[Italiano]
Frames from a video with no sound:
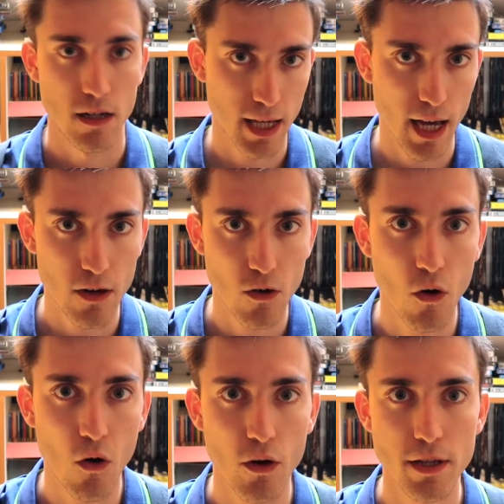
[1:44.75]
che
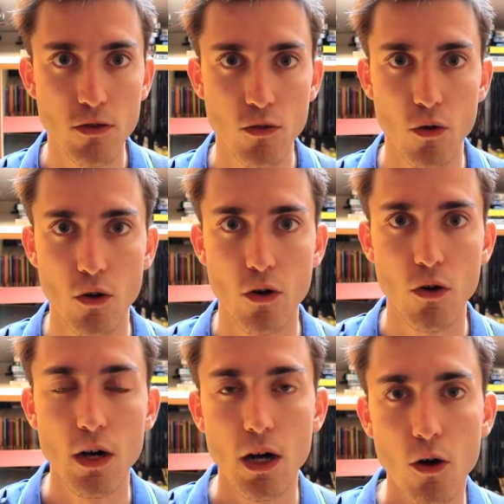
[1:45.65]
hanno
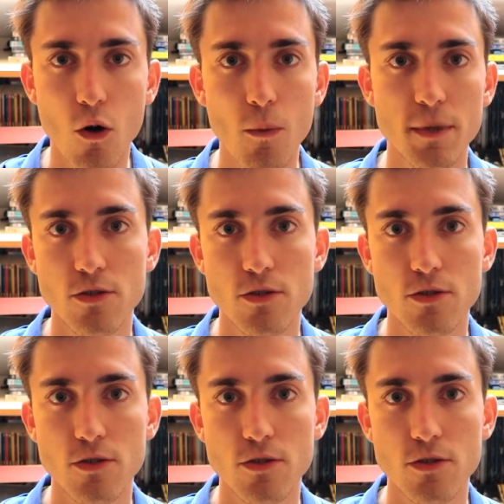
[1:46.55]
intorno come